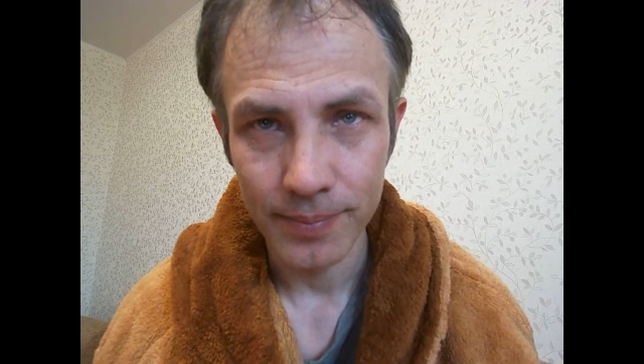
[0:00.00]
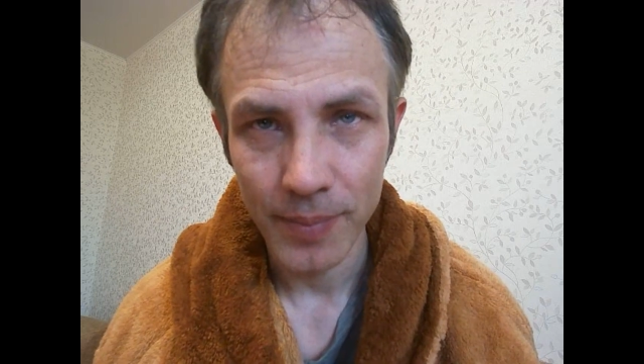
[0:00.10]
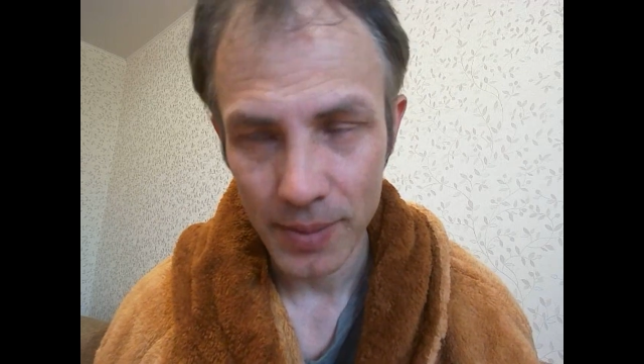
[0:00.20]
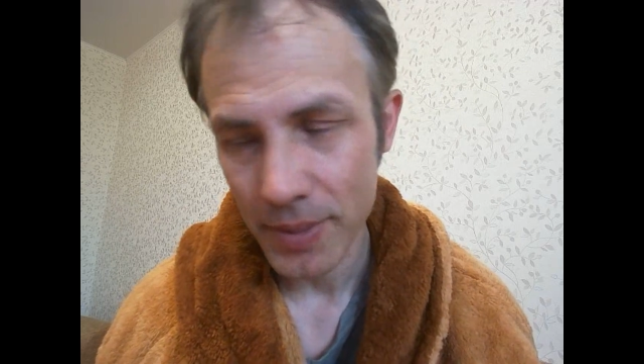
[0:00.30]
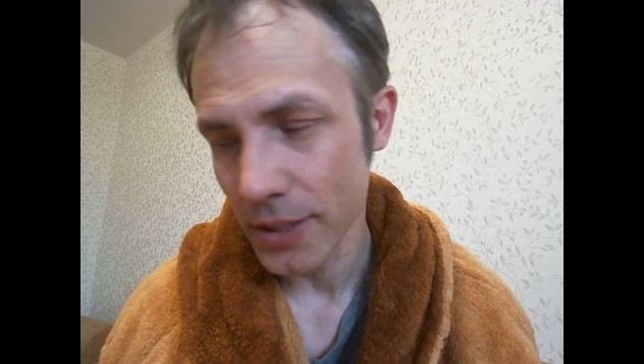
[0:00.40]

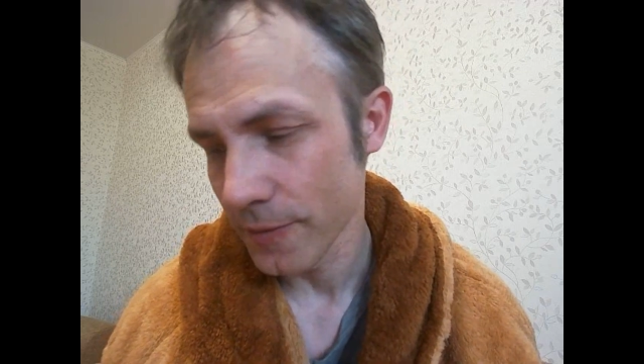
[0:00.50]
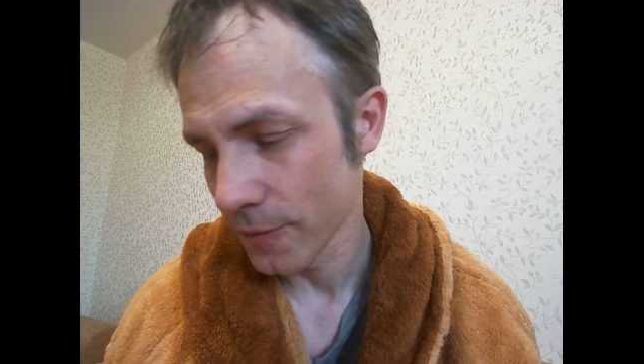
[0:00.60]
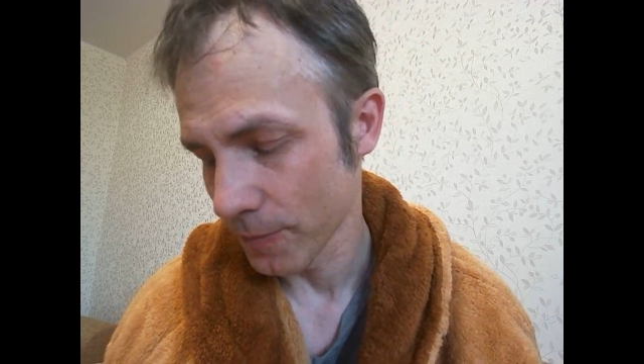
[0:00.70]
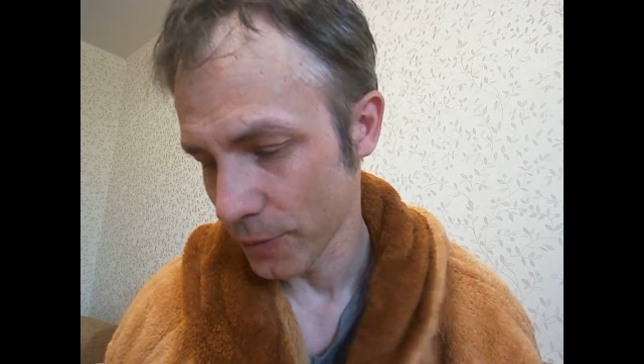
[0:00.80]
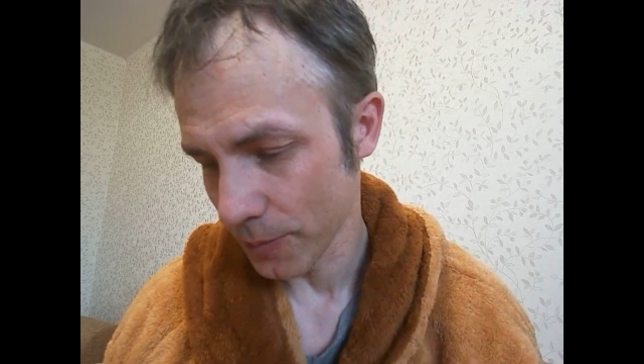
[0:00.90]
Понимаешь, в
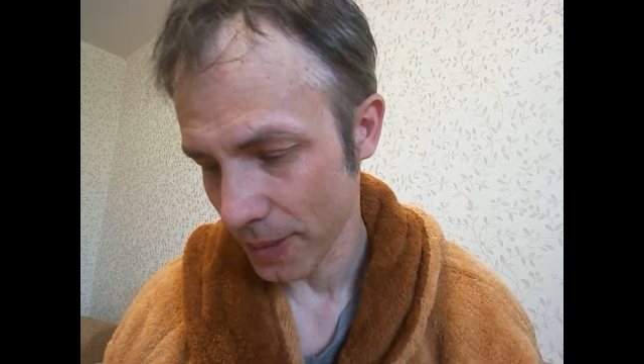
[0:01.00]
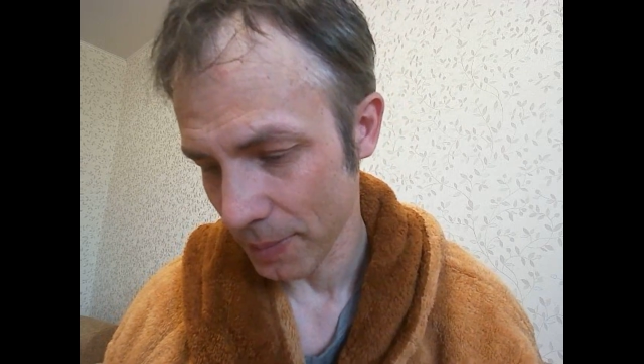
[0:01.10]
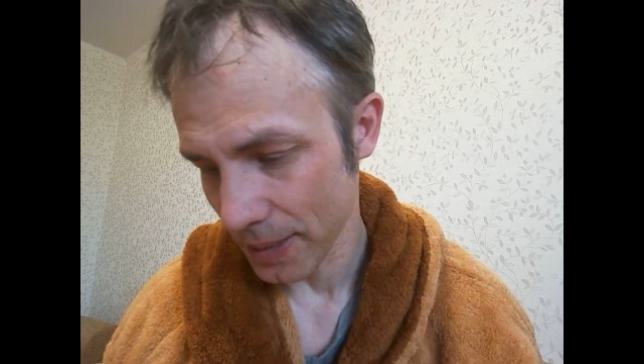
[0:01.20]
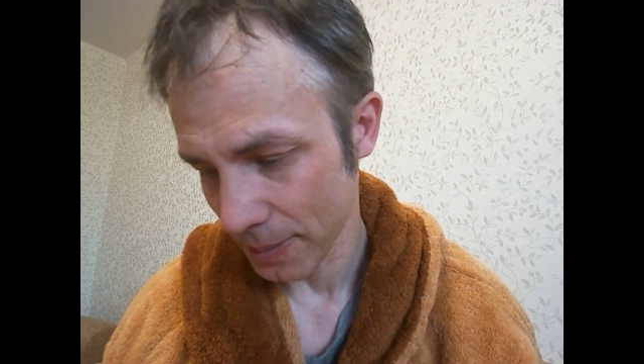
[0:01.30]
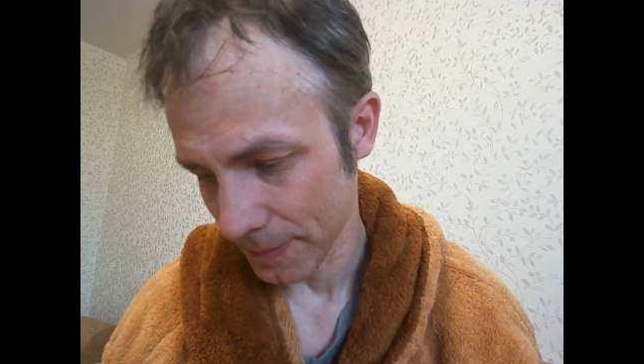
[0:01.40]
чем еще
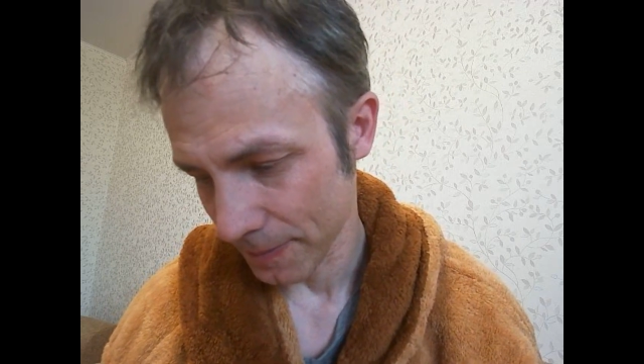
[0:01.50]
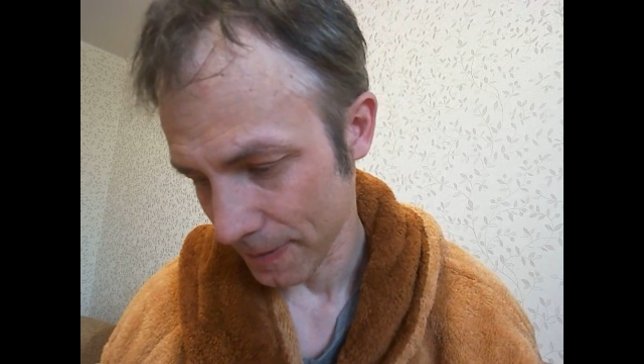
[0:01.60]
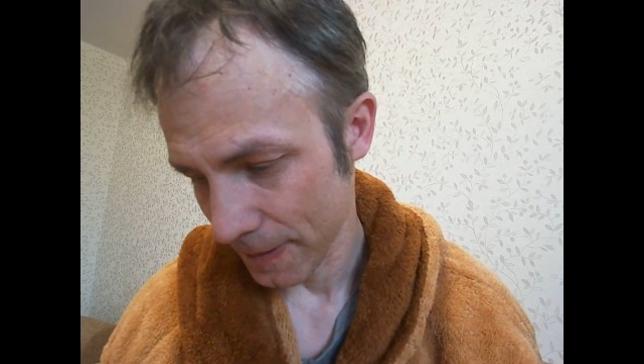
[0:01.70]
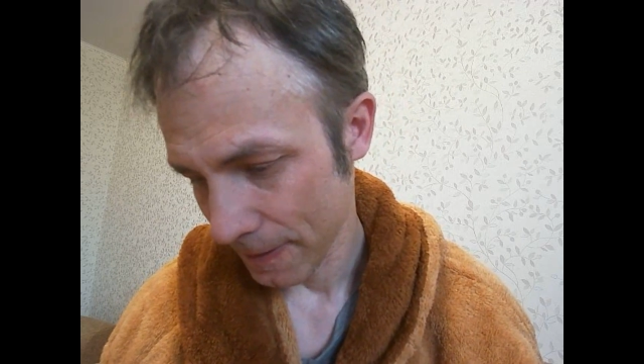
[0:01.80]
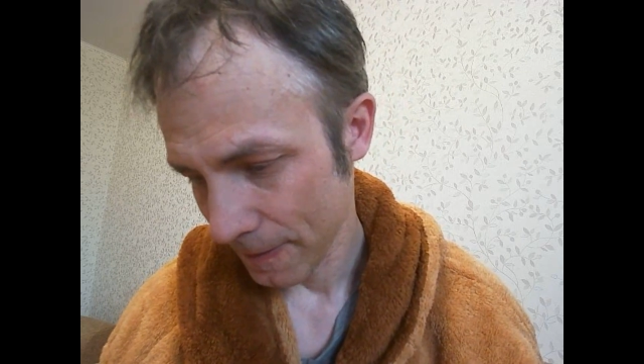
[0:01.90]
проблема?
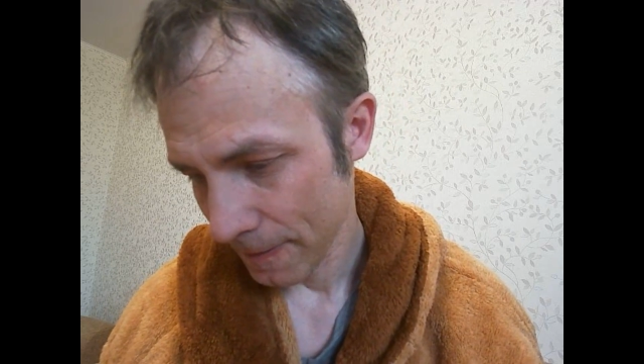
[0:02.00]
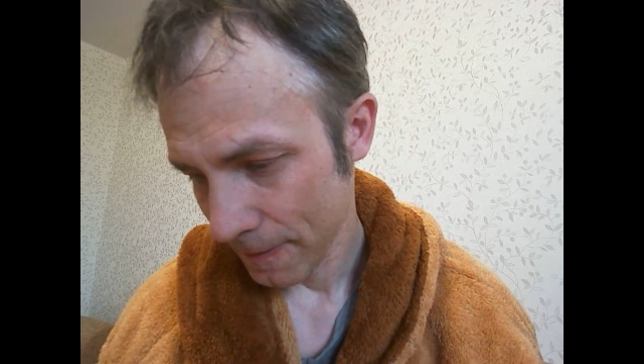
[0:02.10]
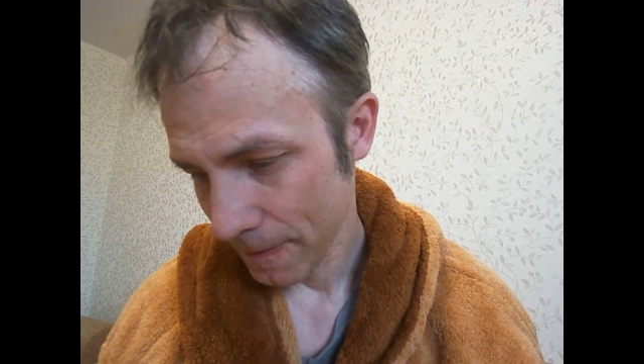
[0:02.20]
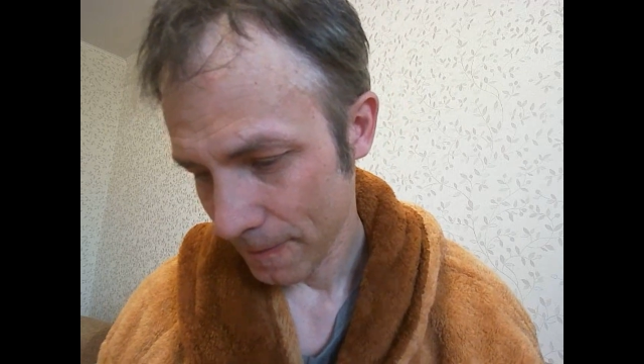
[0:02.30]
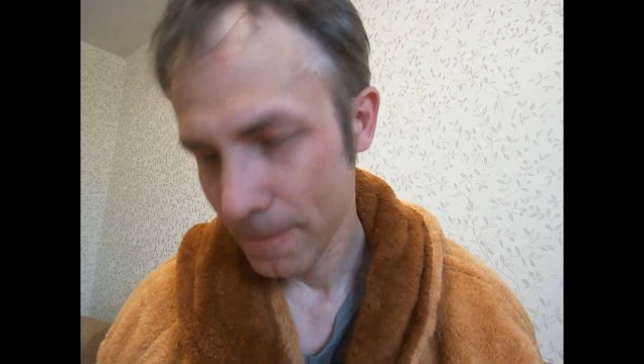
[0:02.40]

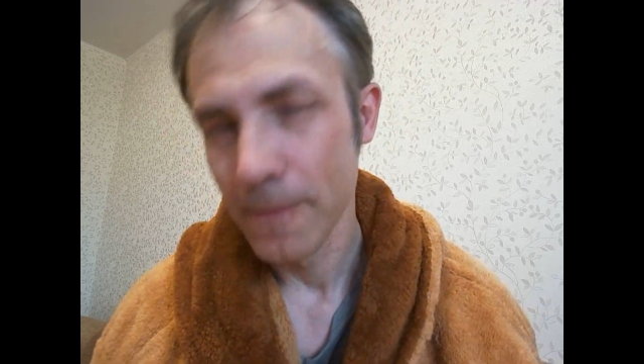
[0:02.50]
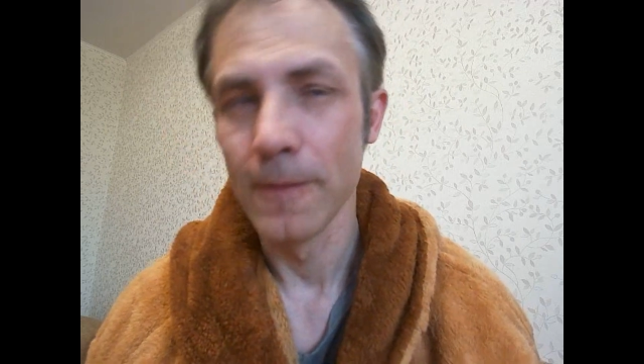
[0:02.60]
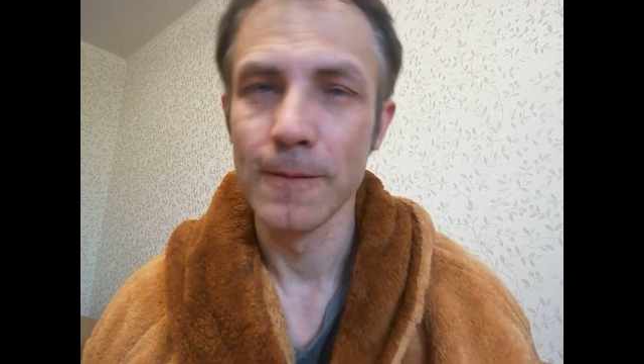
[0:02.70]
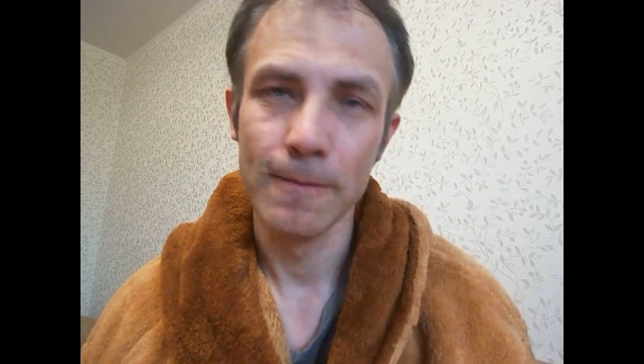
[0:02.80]
Вот.